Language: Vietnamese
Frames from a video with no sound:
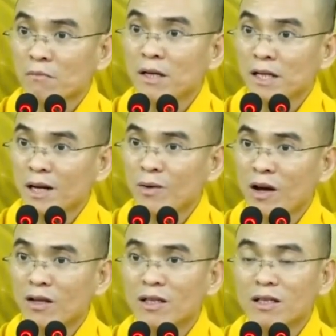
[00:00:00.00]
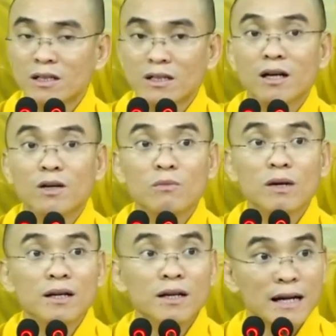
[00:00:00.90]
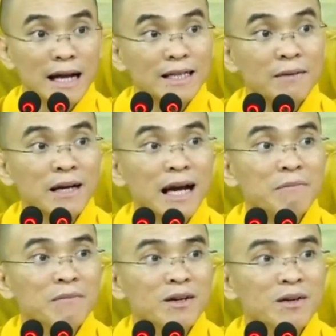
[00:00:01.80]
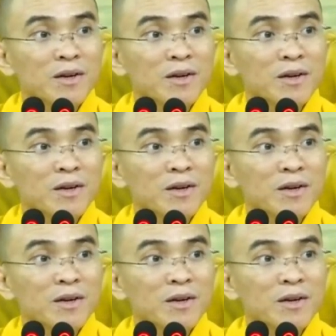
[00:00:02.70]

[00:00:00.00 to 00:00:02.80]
biết đâu đó những người thân của mình đang trầm cảm đó